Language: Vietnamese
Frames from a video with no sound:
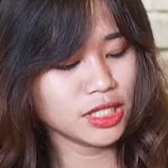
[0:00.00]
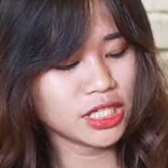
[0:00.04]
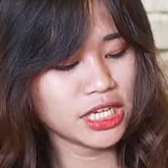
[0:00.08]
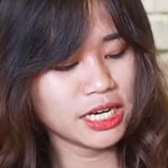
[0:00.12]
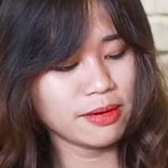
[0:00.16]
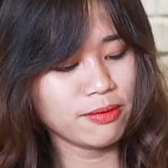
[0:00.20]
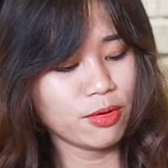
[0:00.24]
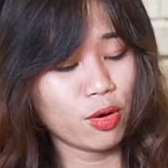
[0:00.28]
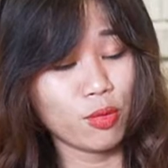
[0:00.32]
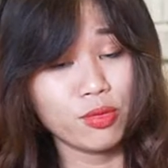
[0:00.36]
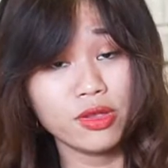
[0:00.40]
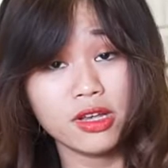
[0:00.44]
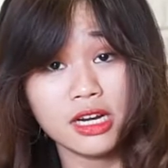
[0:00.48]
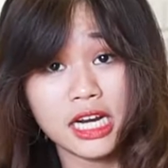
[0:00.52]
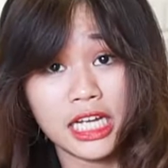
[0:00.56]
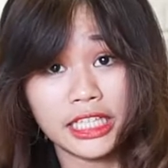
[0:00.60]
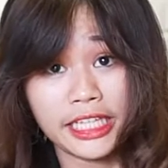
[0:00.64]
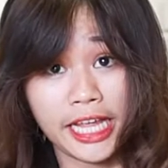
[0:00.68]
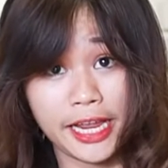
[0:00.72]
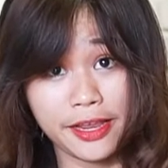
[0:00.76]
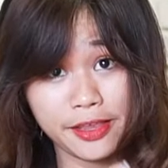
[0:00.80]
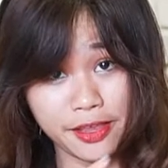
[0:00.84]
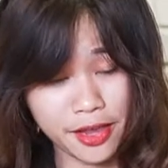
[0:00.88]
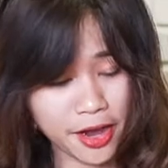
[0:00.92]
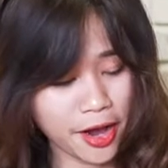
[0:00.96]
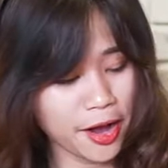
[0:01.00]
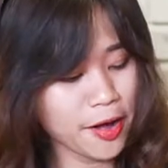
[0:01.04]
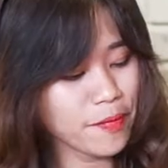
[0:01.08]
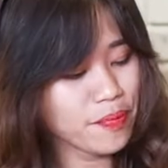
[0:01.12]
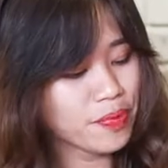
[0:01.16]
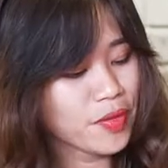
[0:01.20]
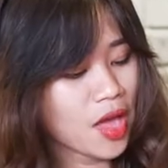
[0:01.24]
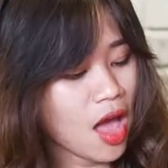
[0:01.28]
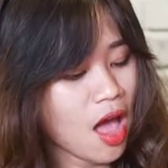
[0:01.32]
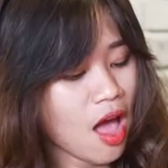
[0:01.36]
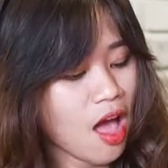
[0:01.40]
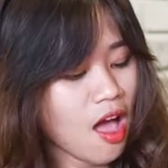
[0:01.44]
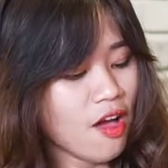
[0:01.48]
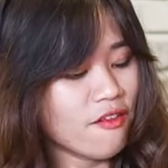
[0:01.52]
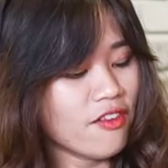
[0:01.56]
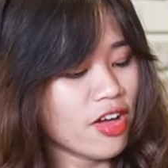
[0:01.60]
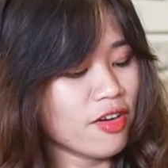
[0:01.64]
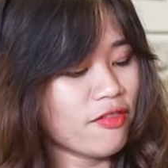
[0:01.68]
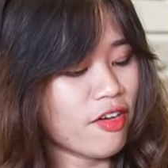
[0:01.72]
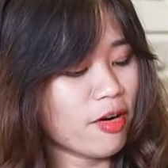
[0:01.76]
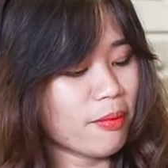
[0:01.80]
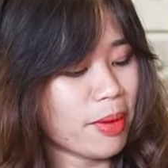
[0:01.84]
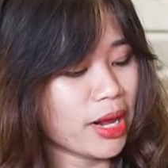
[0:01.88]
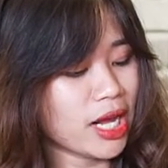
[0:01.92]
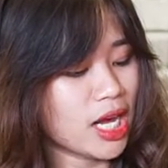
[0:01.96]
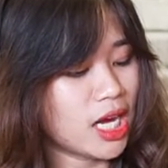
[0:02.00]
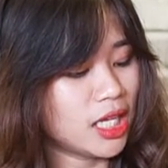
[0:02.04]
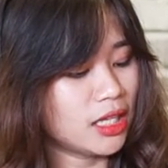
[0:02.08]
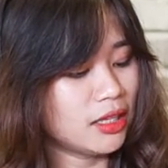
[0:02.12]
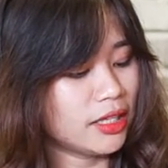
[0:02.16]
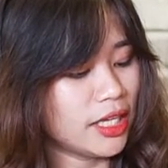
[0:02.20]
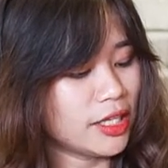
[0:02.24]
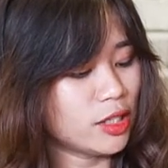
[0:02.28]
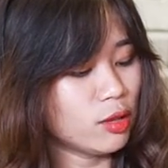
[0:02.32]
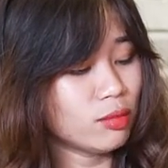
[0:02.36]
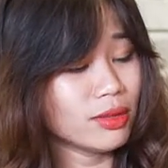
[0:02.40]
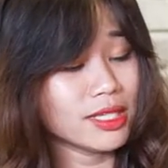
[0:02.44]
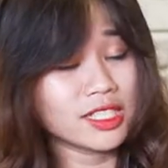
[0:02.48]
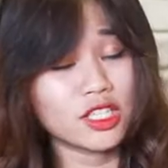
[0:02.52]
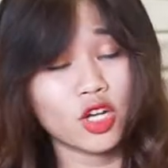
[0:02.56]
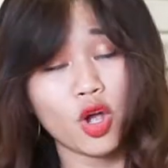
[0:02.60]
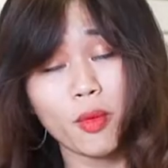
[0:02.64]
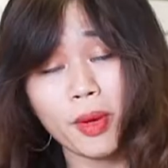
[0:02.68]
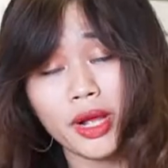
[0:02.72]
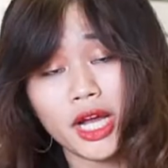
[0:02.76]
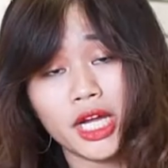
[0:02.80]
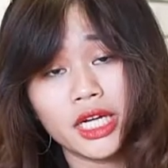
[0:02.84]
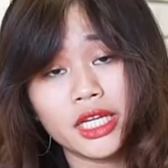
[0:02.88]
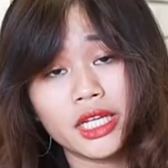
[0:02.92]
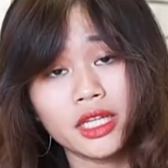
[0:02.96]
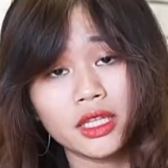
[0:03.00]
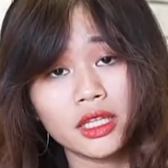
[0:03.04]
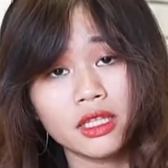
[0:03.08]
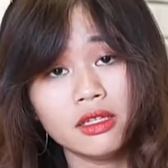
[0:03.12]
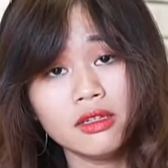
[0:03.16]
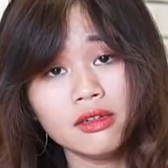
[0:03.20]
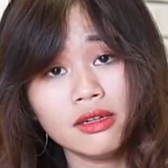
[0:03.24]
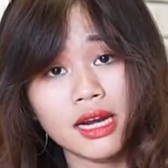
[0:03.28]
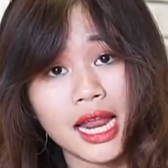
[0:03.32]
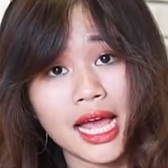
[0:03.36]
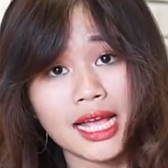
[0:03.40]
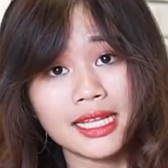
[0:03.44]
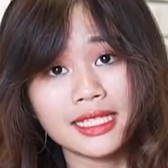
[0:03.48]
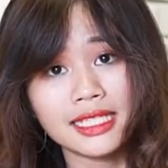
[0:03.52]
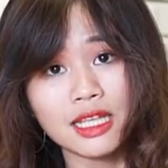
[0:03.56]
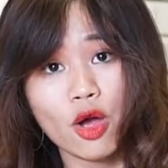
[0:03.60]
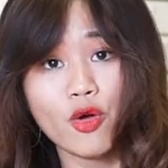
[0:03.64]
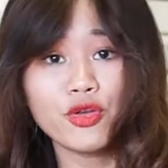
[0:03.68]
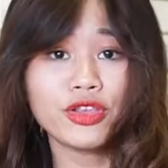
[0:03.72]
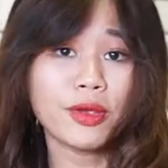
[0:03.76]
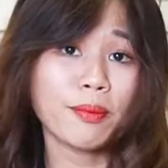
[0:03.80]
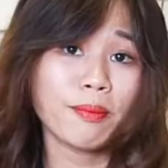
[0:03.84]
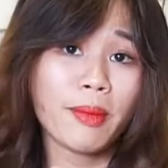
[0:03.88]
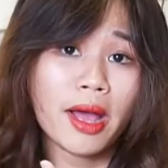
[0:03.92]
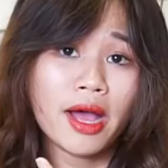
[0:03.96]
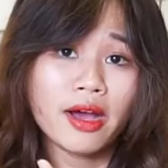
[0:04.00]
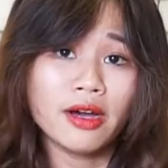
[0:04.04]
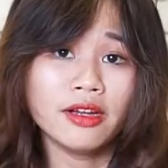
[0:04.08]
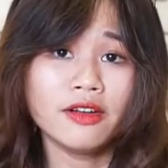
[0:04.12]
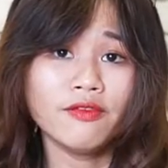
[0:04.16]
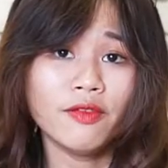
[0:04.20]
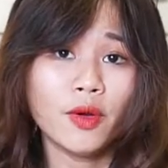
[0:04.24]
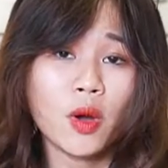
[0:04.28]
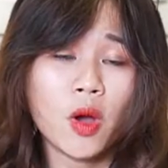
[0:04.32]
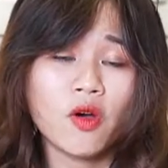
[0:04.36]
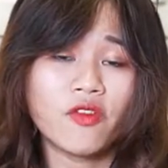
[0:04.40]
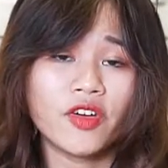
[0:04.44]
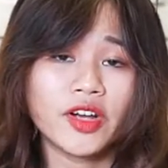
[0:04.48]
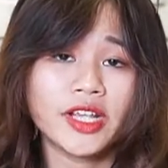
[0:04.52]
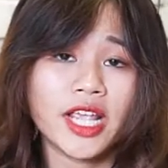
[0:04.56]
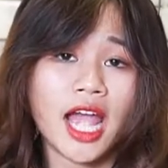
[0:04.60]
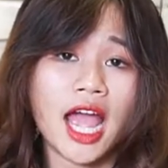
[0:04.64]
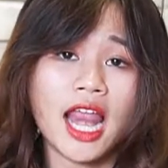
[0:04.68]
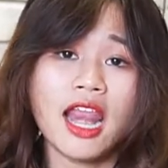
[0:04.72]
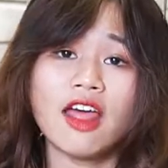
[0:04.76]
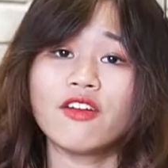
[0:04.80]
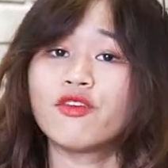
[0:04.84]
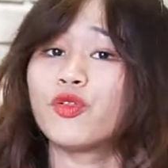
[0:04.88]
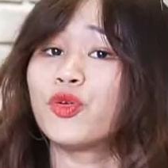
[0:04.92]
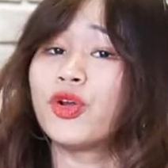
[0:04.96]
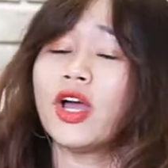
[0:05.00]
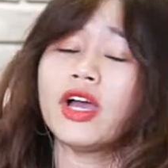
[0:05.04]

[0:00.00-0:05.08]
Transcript: sim cũng như là thẻ nhớ về phần màn hình thì chúng ta sẽ có màn hình kích thước là 6.3 inch với độ phân giải là Full